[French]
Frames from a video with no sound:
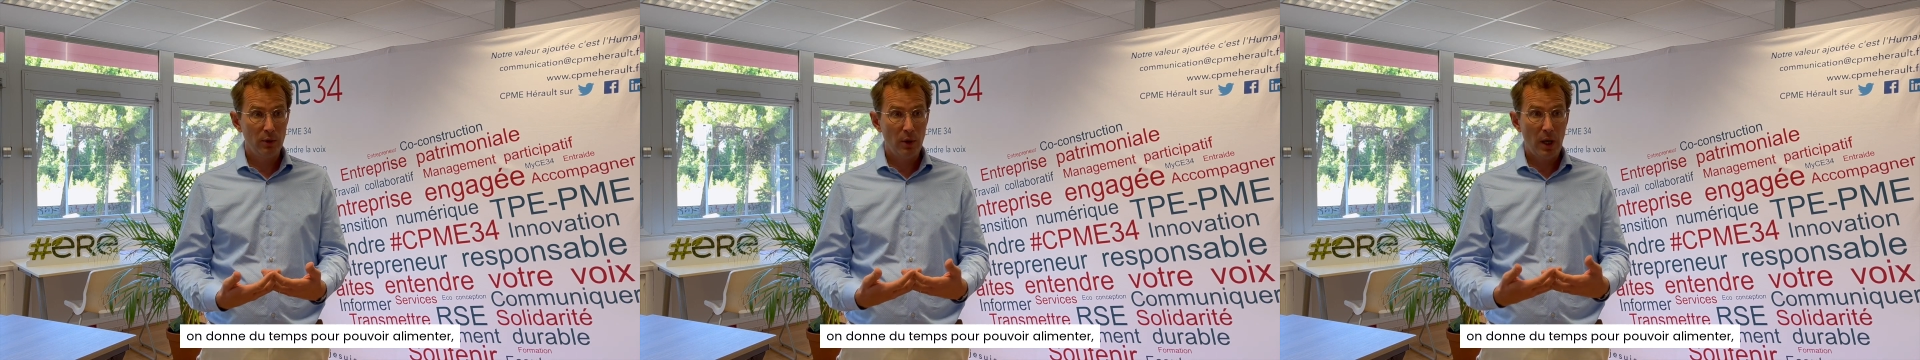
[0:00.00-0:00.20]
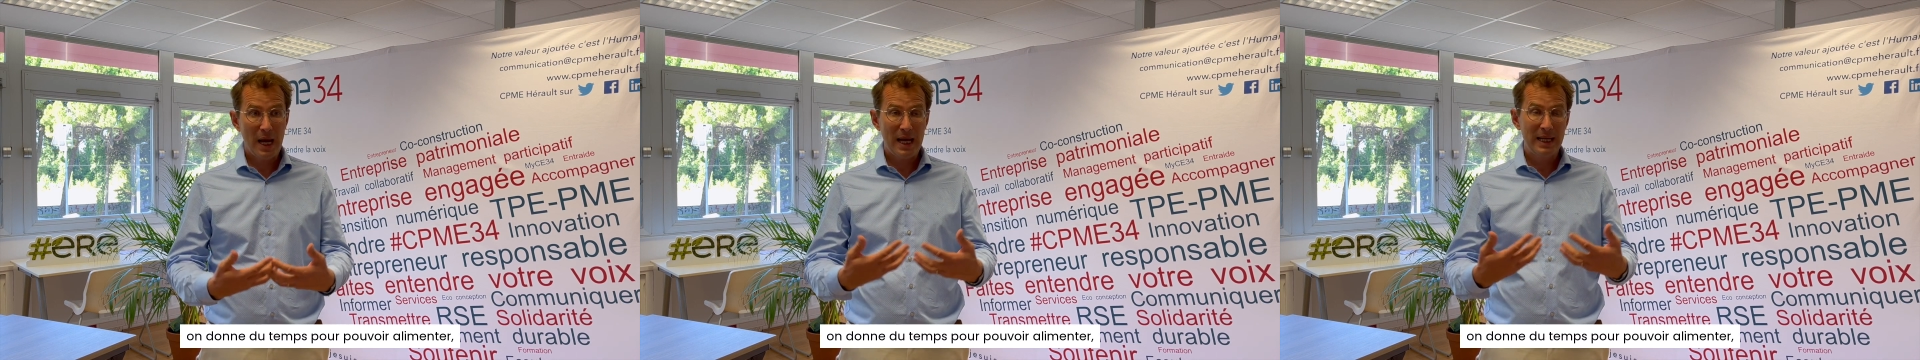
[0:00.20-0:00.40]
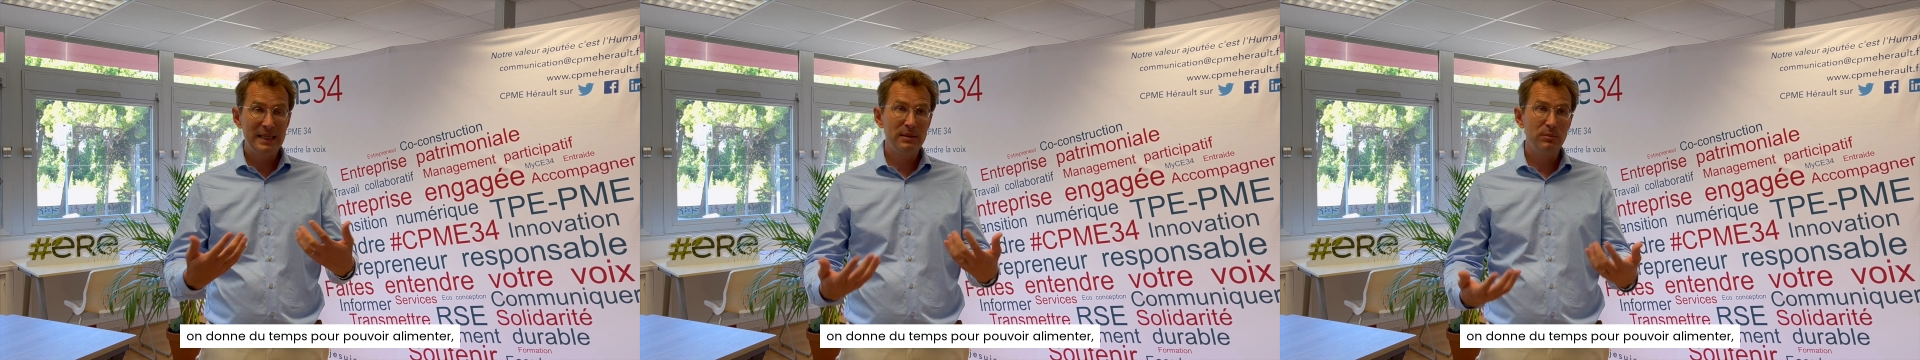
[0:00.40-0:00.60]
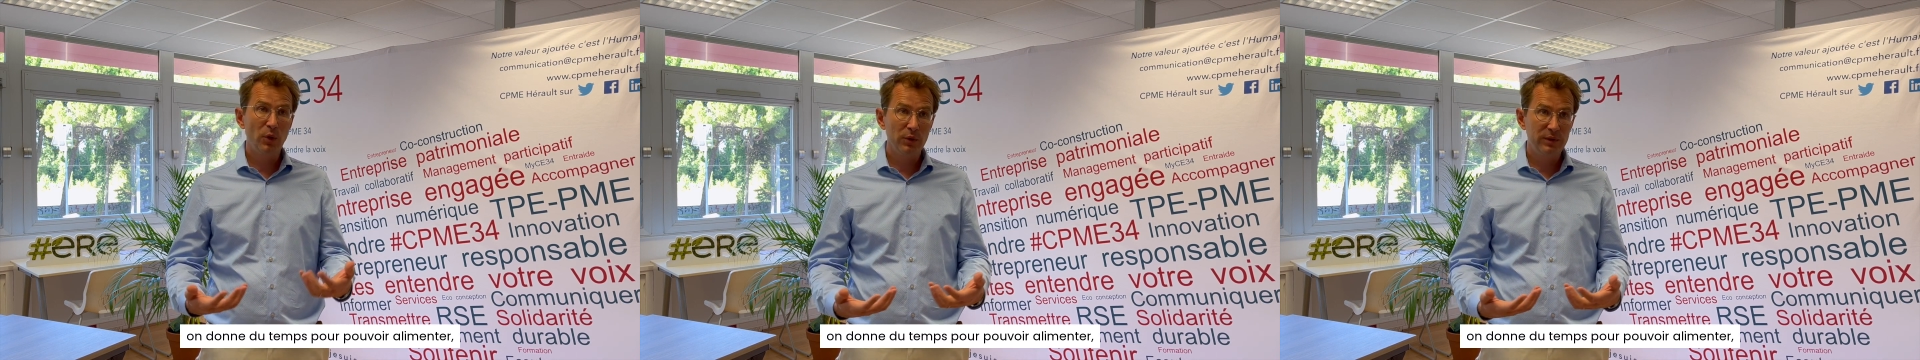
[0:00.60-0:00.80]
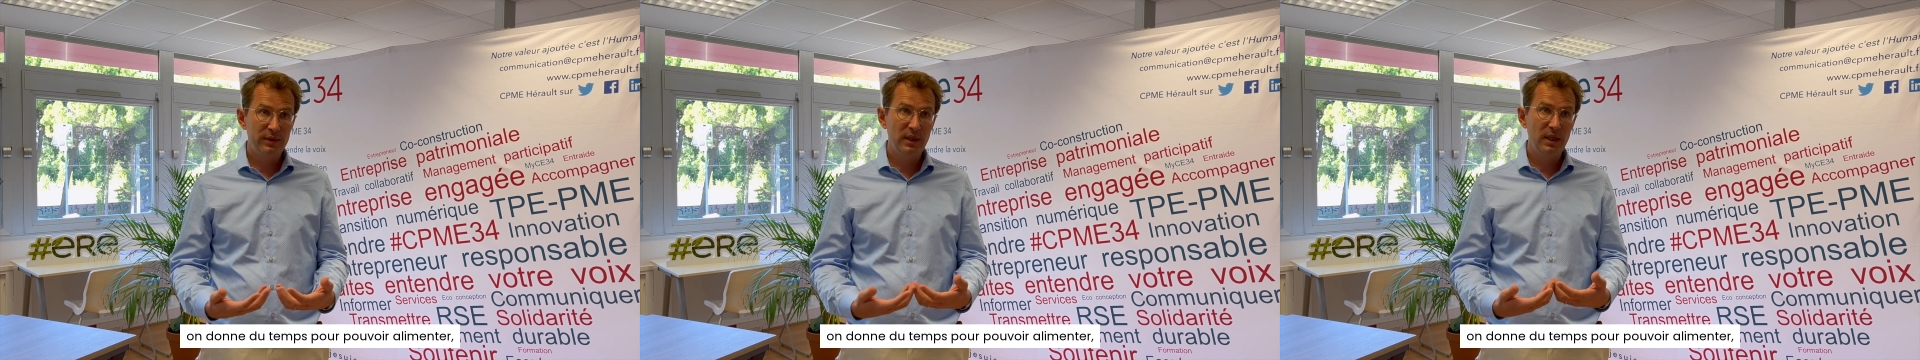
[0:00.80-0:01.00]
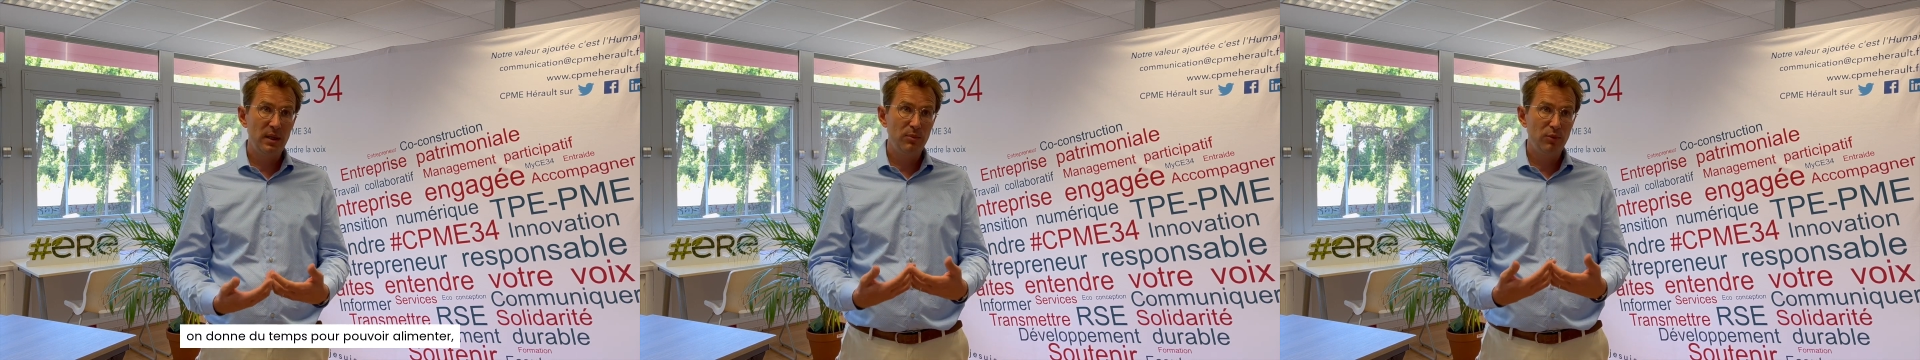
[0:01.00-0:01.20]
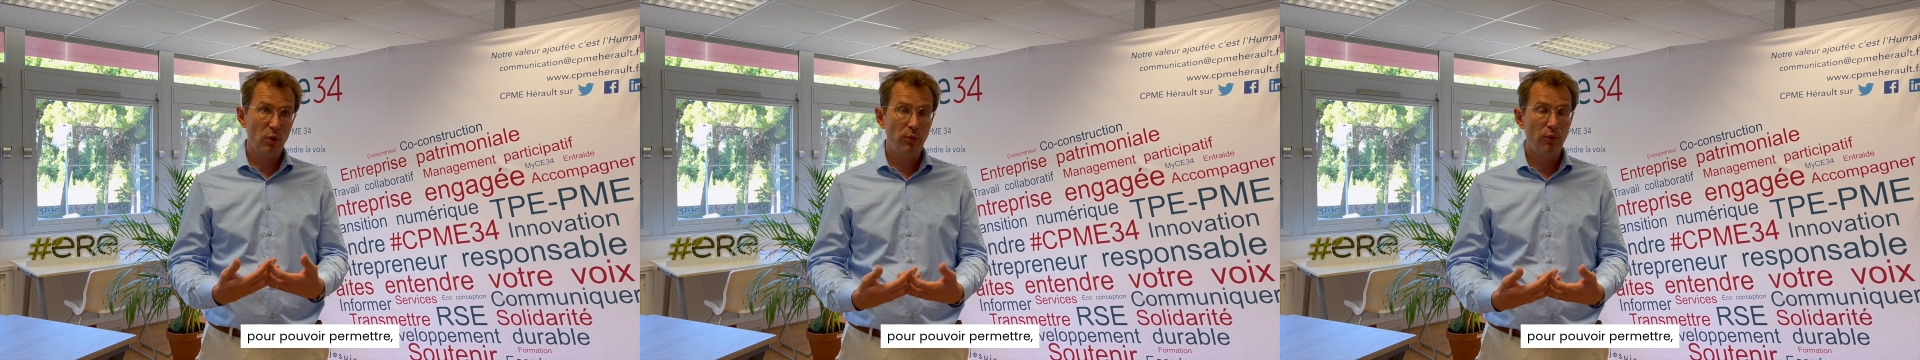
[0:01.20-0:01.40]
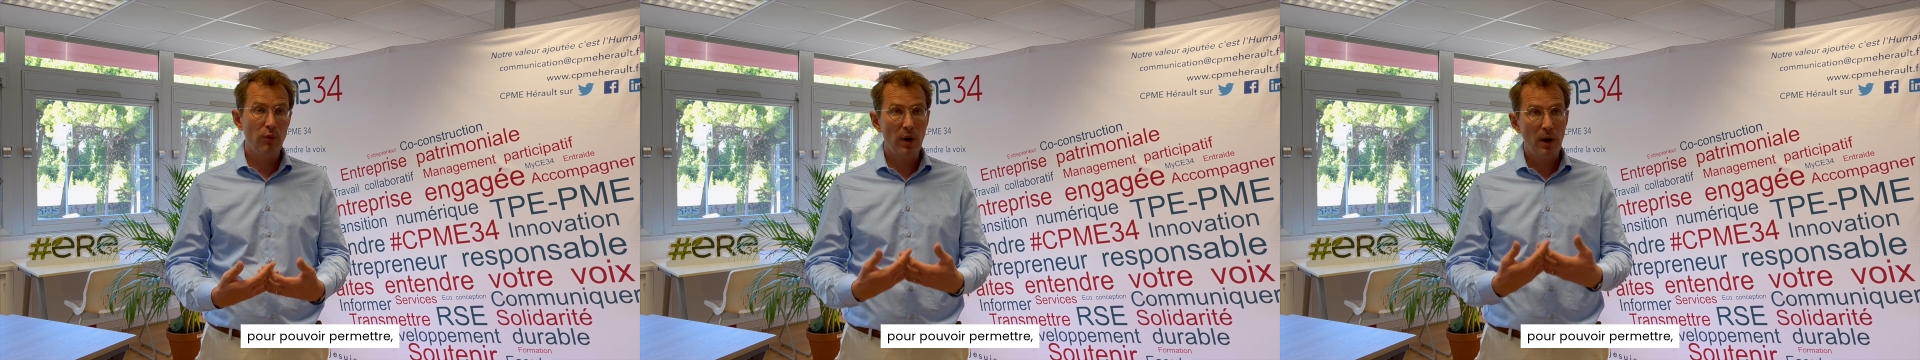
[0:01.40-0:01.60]
alimenter,
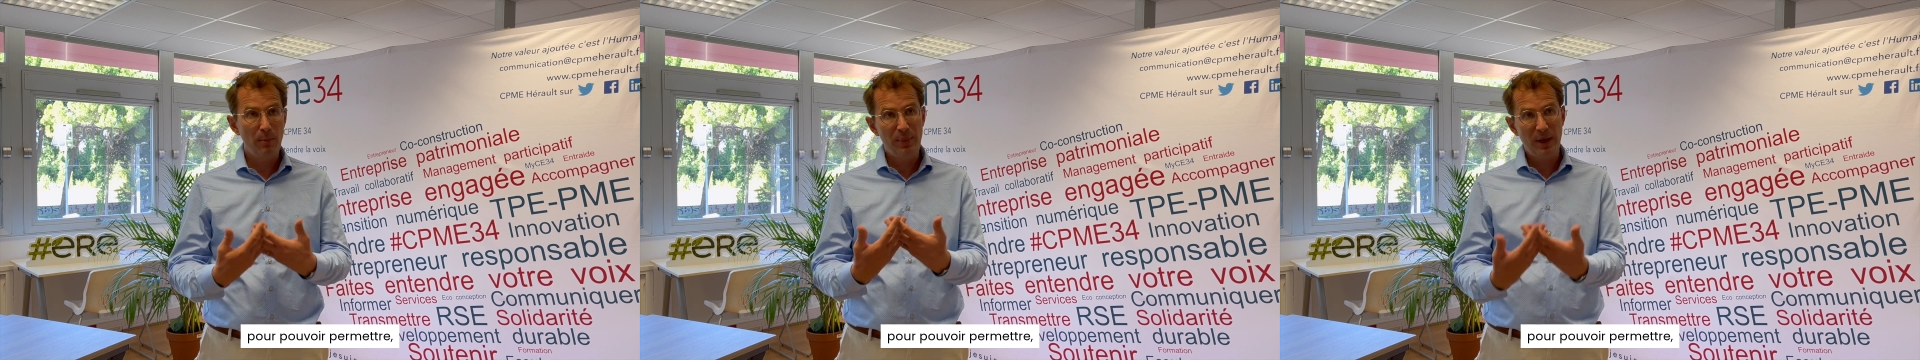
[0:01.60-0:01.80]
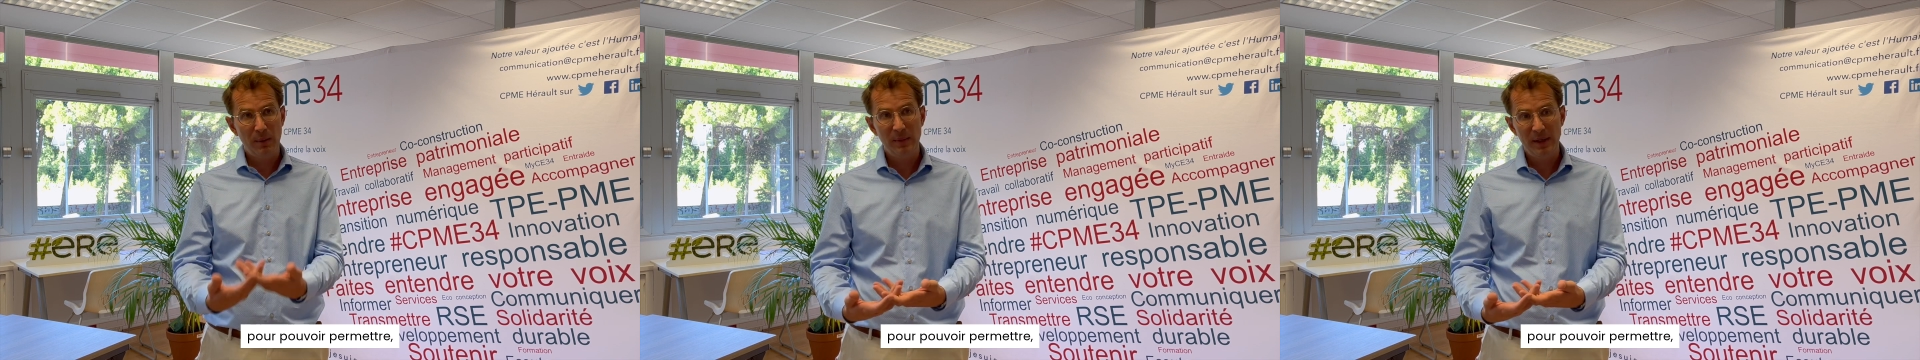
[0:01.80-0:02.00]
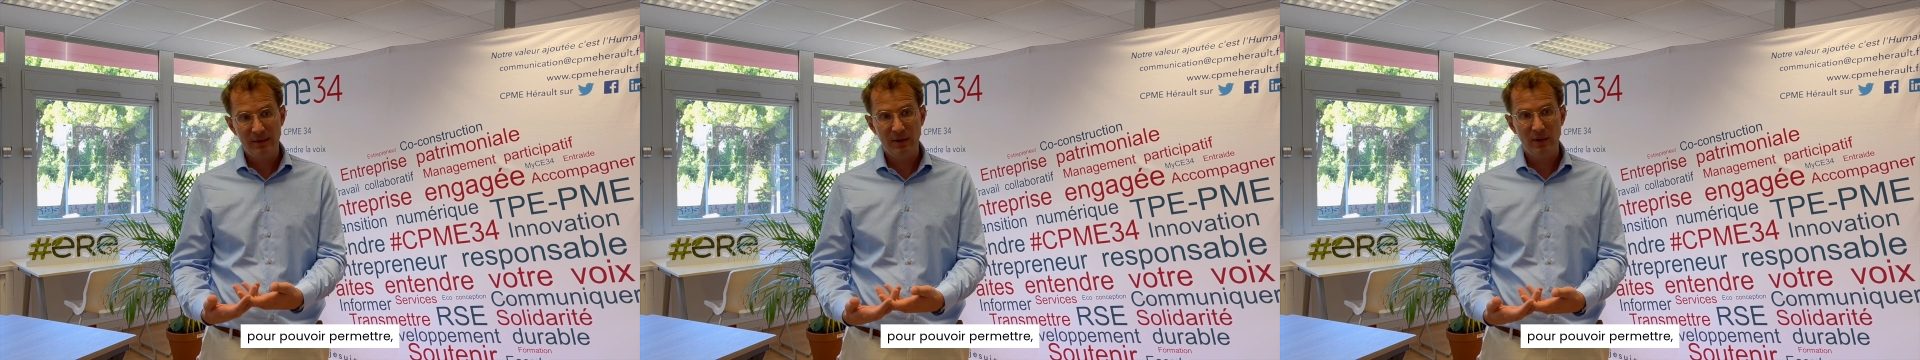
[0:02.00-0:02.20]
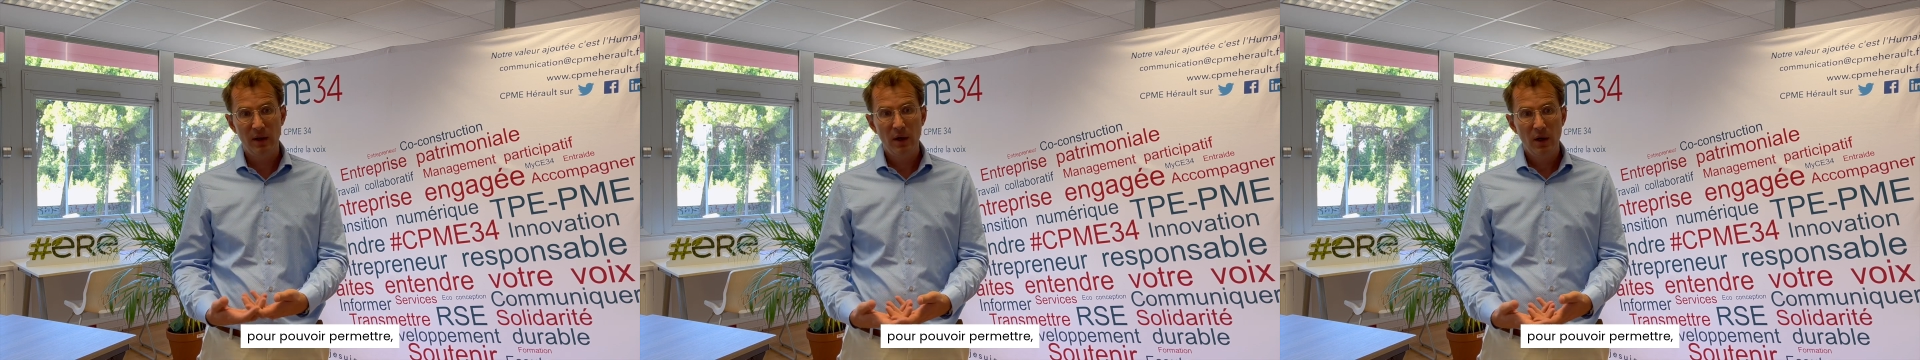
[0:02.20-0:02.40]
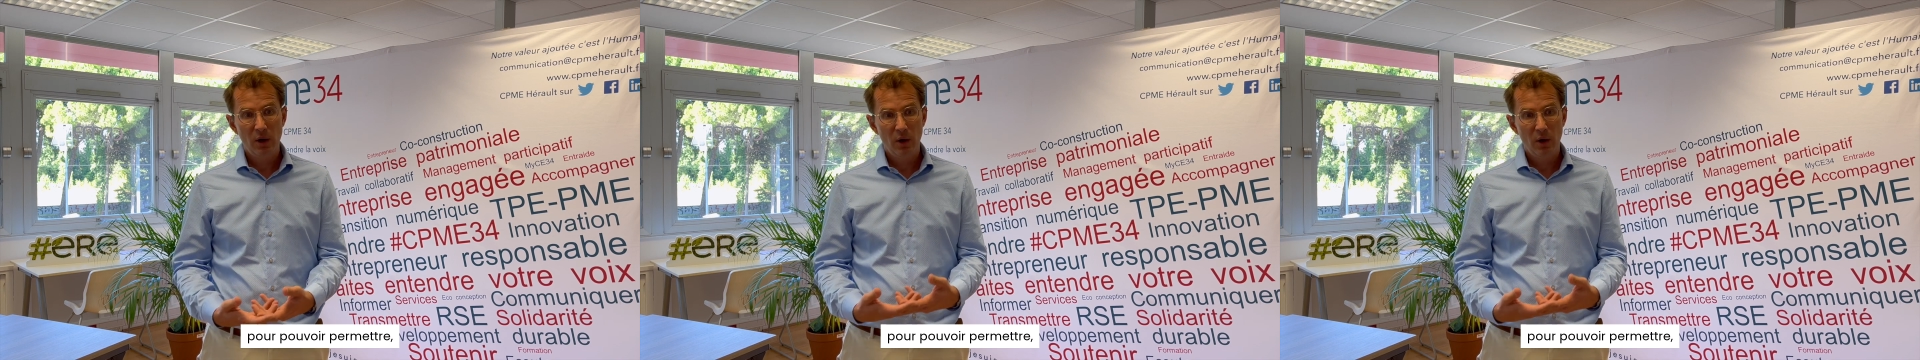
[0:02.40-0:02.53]
pour pouvoir permettre